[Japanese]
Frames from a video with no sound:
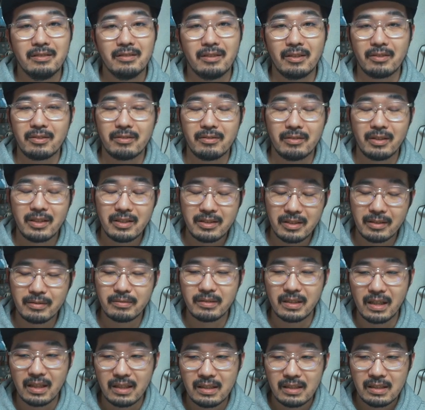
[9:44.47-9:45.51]
ですよね
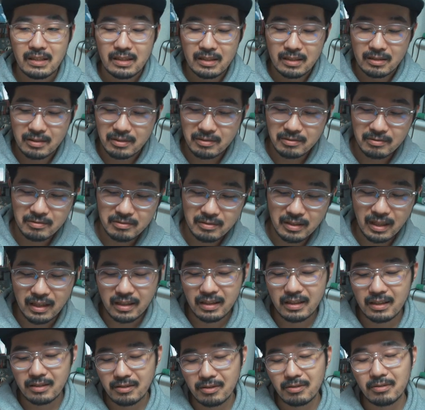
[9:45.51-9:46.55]
シェフが、うん、だ
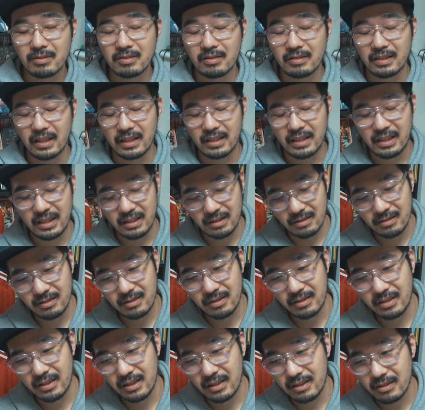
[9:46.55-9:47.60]
からちょっと泣けるっ
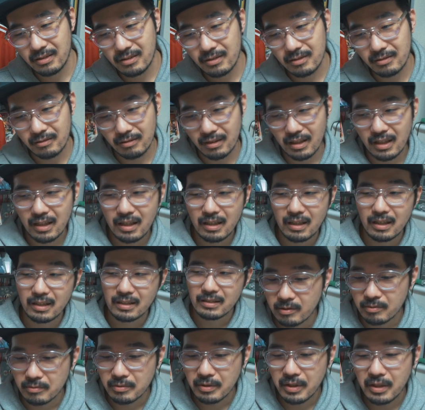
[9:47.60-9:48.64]
ていうのが
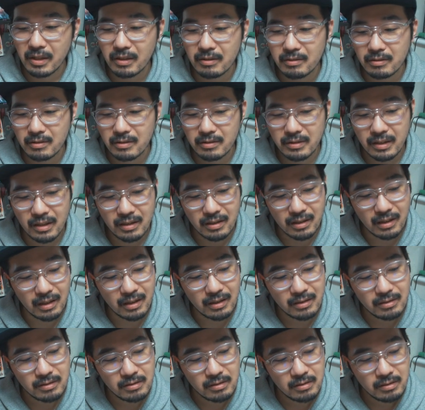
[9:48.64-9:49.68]
この映画のなん
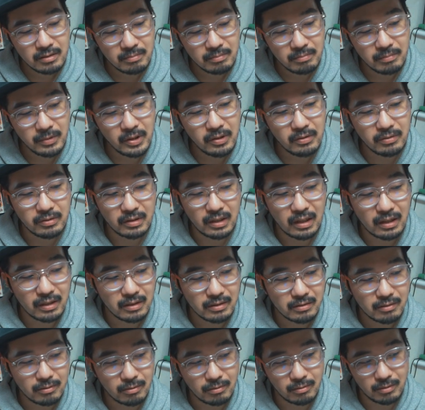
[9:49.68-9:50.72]
か妙な
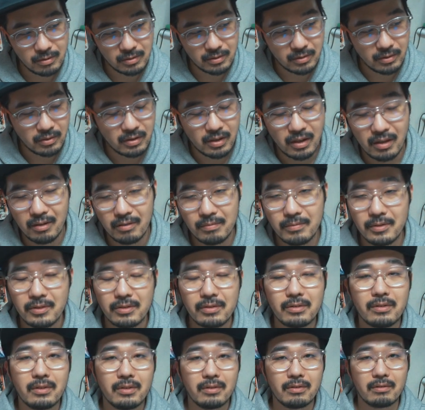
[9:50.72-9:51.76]
ところというか面
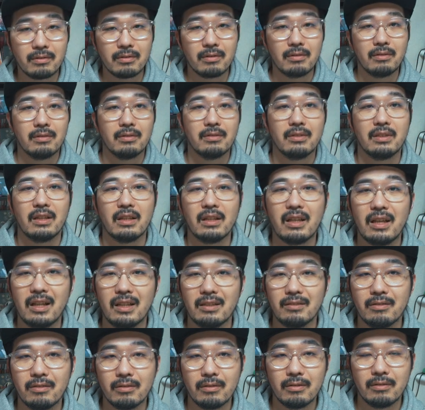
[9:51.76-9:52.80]
白いところだ
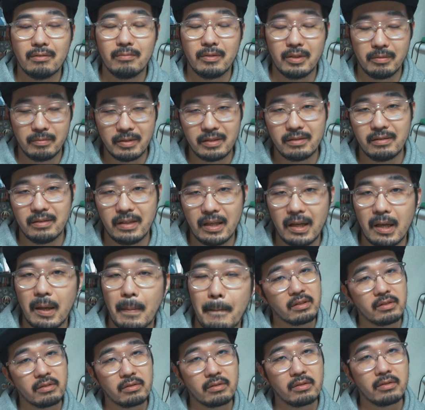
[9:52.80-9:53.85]
なと思いますね
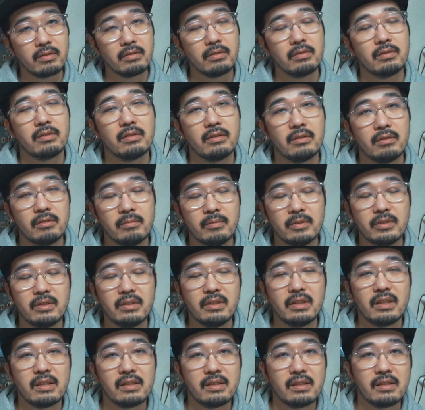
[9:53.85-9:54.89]
初期衝動を思
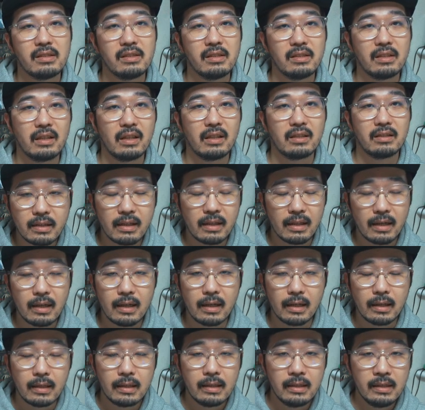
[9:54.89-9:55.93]
い出させたか
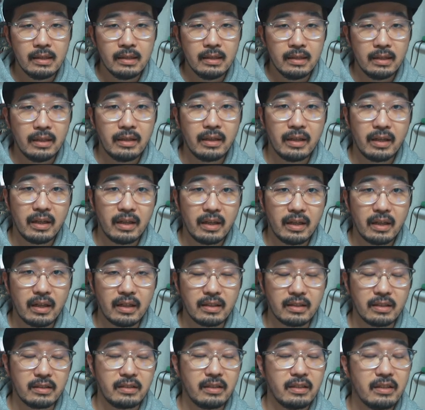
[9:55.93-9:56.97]
ら
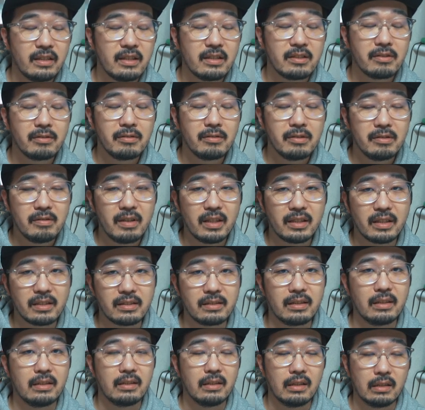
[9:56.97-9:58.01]
えー、アナテイラ・ジョイは
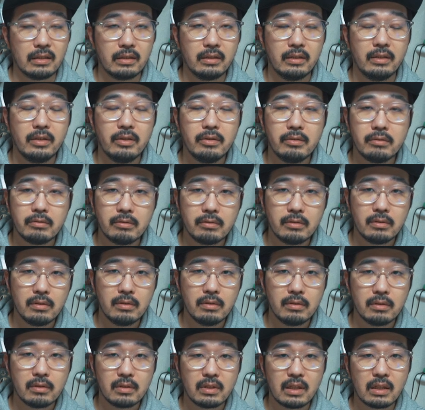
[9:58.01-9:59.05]
助かったっていうこ
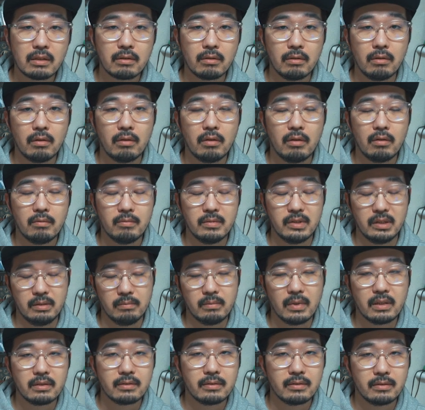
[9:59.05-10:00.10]
とだと思い
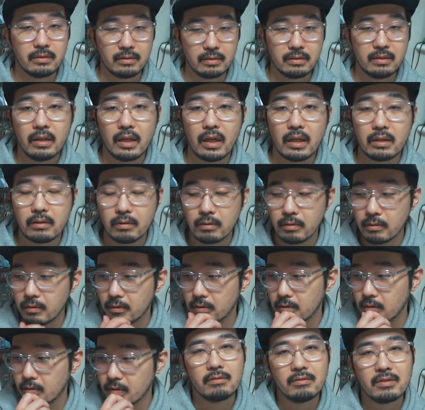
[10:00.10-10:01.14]
ます。で、あ
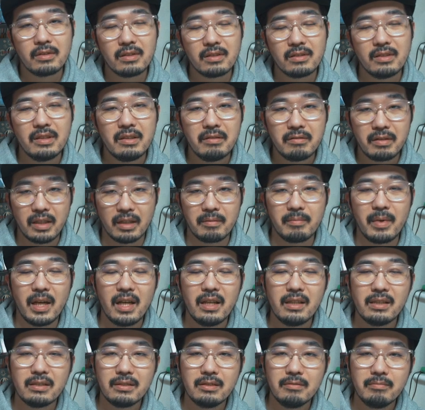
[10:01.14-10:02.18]
と、この作品はね、
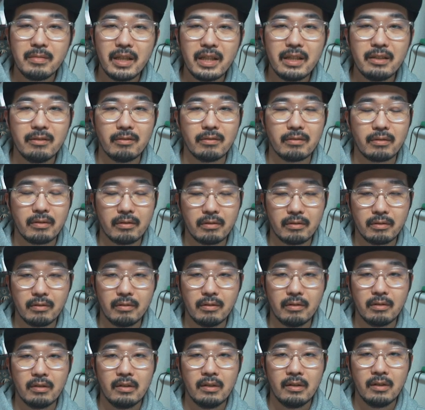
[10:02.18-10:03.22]

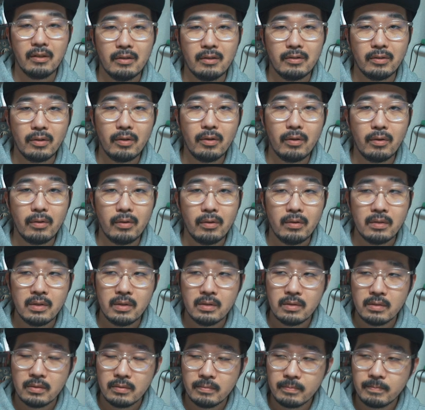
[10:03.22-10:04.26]
マーク・マイロットの、
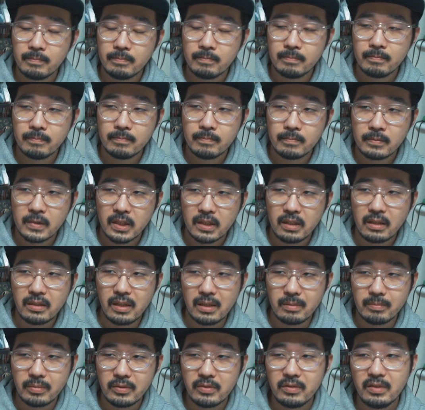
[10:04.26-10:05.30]
うーん、か
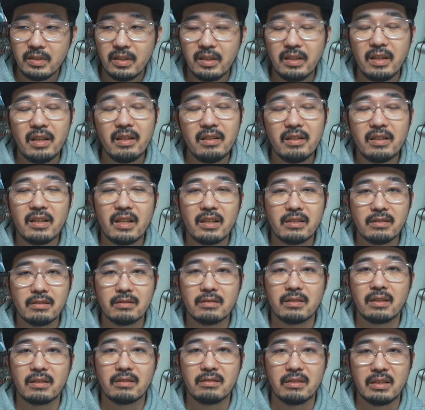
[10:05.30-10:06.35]
なり分岐点にな
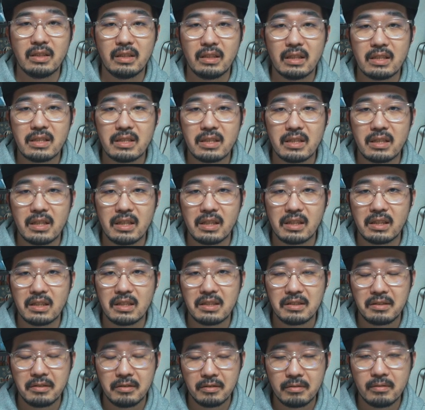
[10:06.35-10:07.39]
る作品なんじゃないか
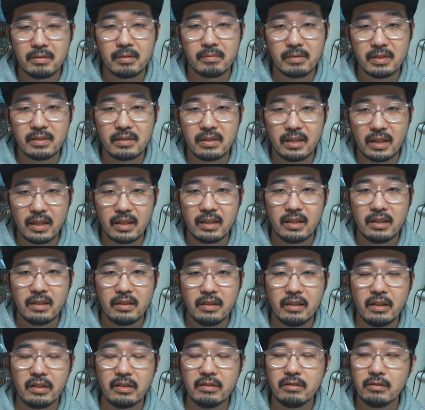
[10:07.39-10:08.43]
なって思いますね。っ
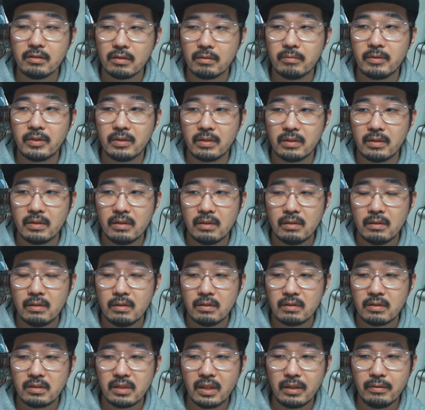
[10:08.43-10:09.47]
ていうのも、
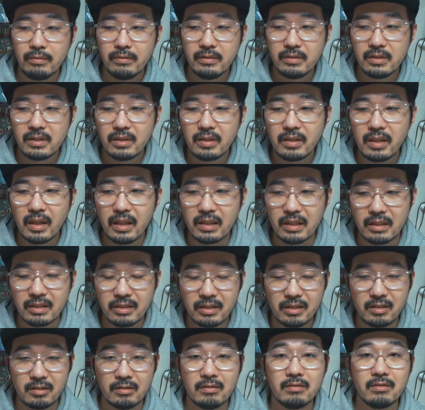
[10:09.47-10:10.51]
シェフ自体が
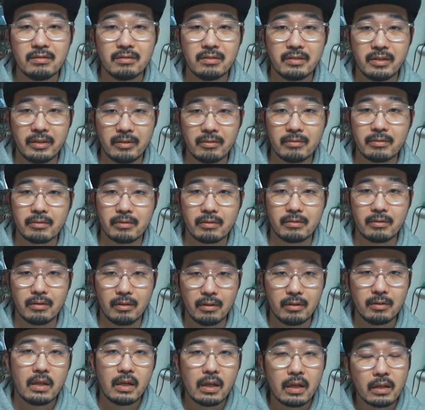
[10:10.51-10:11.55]
死ぬっていうとこ
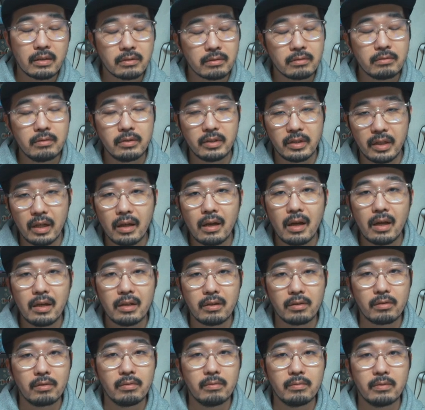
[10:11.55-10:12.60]
ろがすごいでか
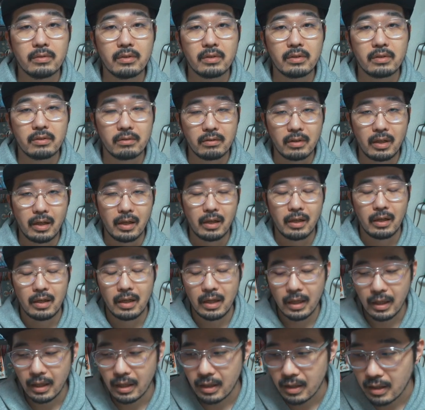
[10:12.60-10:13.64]
いと思うんですよね。
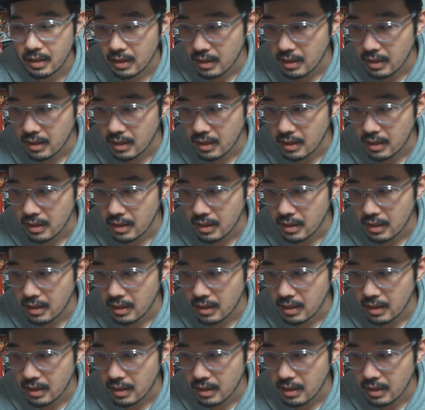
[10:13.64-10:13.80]
はい。